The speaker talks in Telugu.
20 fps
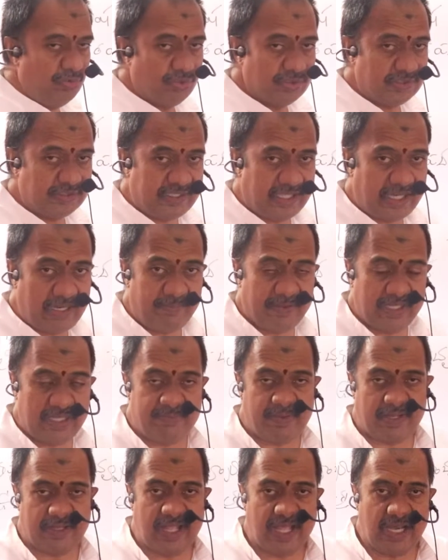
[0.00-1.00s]
ఉత్తర పద
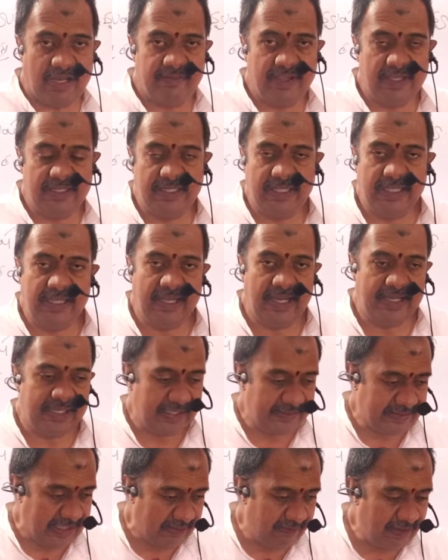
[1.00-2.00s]
ప్రధానమైంది
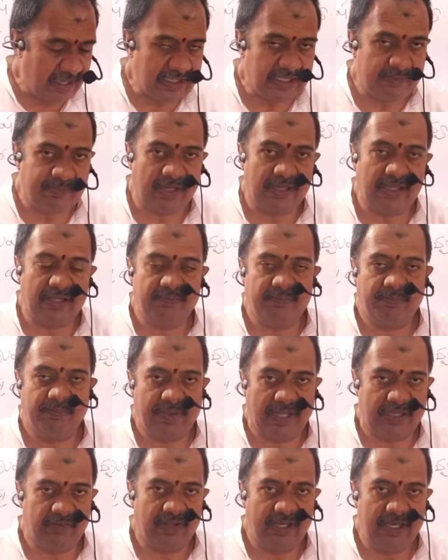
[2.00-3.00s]
అంటే తర్వాత పద
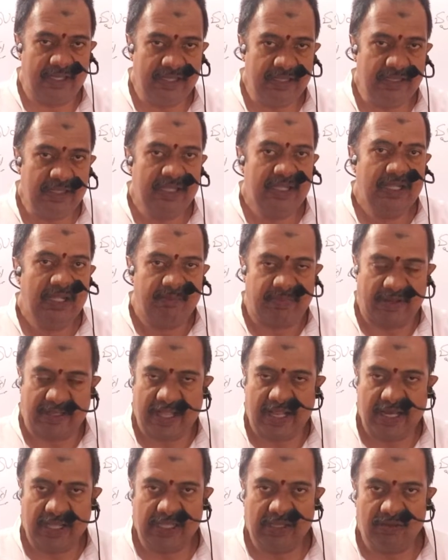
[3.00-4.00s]
పదం అనేది
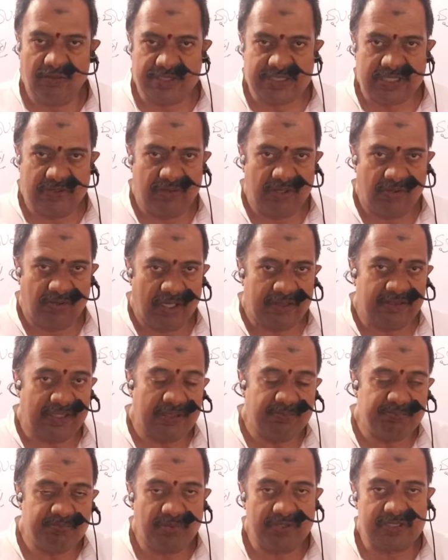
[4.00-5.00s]
ప్రధానంగా వచ్చేవన్నీ కూడా
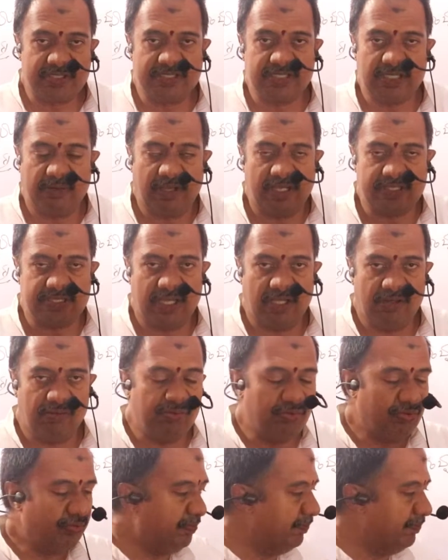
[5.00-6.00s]
తత్పురుష సమాసాలు